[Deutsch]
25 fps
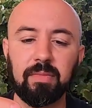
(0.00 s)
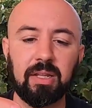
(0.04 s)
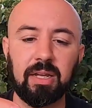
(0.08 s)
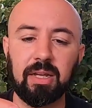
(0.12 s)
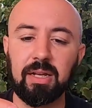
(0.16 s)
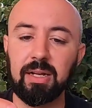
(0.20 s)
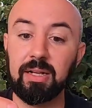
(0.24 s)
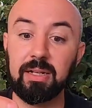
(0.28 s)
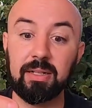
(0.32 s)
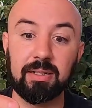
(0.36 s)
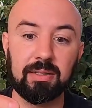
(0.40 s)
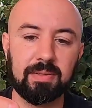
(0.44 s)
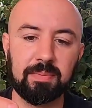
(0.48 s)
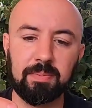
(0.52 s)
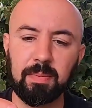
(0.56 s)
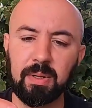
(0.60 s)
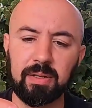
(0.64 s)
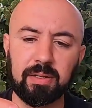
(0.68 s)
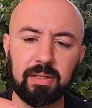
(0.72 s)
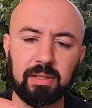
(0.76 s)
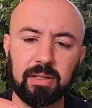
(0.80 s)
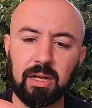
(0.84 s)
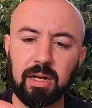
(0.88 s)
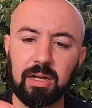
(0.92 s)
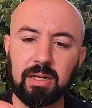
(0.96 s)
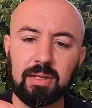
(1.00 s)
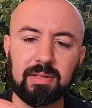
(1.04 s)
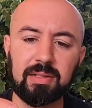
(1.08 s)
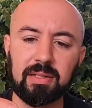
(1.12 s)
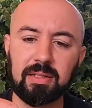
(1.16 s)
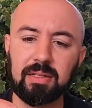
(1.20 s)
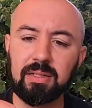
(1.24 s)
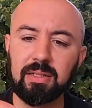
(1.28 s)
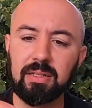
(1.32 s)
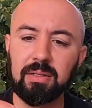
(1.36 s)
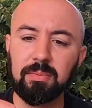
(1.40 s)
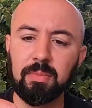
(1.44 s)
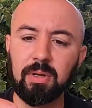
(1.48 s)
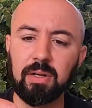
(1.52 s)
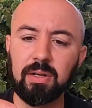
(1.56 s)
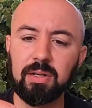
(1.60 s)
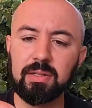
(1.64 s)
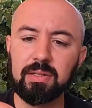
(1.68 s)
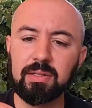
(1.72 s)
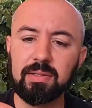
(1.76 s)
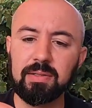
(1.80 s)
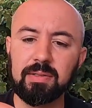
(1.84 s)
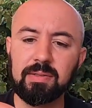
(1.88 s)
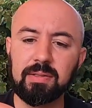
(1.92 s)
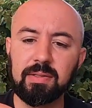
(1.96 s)
ja, das Material ist immer
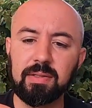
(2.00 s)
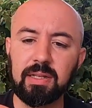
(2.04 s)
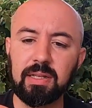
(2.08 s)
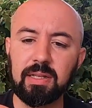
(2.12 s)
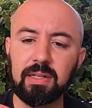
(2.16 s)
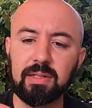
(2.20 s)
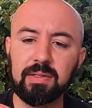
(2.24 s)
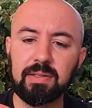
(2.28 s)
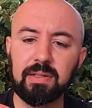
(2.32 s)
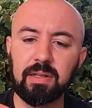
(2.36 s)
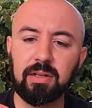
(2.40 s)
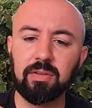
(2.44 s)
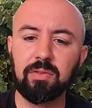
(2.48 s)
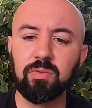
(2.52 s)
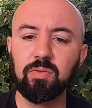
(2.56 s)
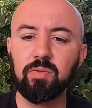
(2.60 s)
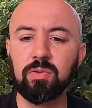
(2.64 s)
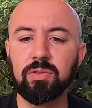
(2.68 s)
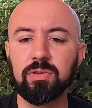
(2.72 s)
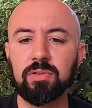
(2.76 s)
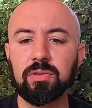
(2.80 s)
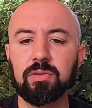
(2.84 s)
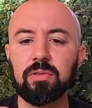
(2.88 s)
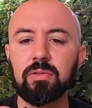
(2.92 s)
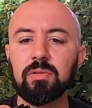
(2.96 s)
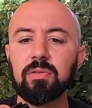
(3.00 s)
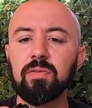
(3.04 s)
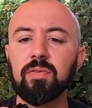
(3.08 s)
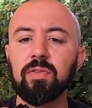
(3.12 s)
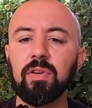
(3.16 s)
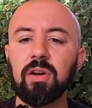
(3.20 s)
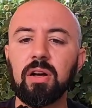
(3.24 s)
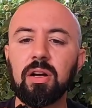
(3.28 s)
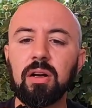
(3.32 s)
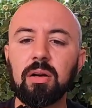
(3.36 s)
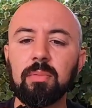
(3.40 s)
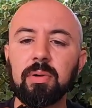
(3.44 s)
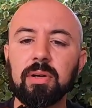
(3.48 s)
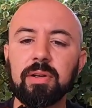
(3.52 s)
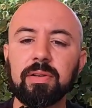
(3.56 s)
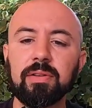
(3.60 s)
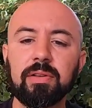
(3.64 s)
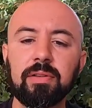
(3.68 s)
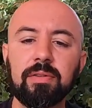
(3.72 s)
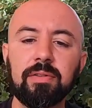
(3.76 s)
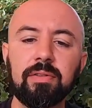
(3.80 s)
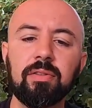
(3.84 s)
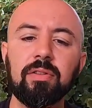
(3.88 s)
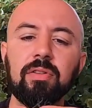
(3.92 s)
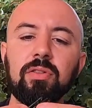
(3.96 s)
sehr, sehr gut
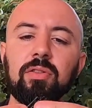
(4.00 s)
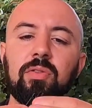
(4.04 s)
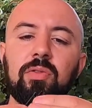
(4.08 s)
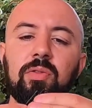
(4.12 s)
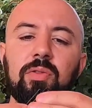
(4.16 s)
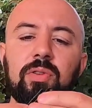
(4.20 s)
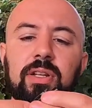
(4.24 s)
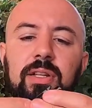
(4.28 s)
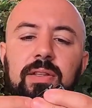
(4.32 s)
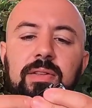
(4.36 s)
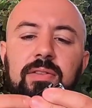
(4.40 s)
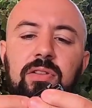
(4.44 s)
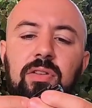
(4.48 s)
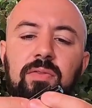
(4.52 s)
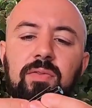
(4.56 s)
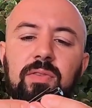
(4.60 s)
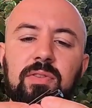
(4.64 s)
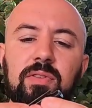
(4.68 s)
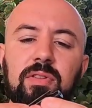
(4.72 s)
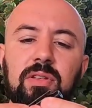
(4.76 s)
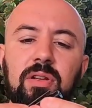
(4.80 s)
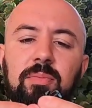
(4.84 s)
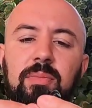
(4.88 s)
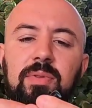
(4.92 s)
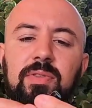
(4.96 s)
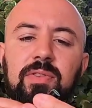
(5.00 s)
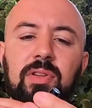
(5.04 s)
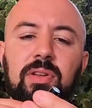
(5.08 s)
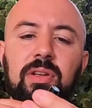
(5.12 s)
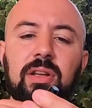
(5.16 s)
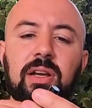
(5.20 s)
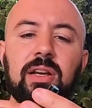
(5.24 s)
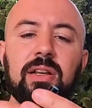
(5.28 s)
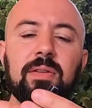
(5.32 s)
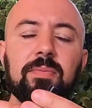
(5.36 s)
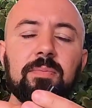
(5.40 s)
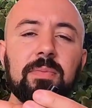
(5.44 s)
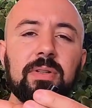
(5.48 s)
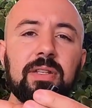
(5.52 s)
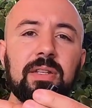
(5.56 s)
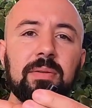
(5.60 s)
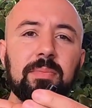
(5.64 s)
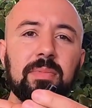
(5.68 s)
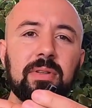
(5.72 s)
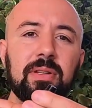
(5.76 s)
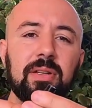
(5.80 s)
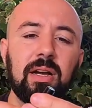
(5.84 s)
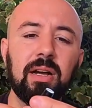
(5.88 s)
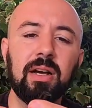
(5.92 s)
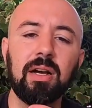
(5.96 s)
verarbeitet. Und jetzt kommen wir zu der Besonderheit mit
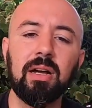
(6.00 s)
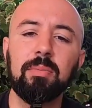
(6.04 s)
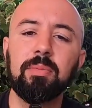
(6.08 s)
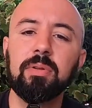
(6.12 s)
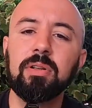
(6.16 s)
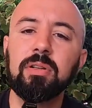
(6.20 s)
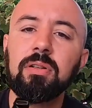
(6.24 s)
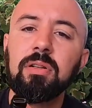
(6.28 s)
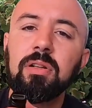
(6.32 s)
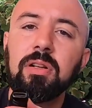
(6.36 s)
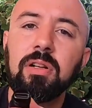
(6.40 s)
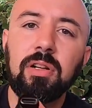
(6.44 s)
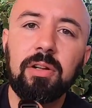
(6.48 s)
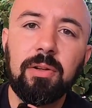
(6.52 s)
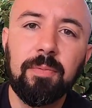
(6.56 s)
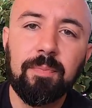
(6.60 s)
dem Kabel.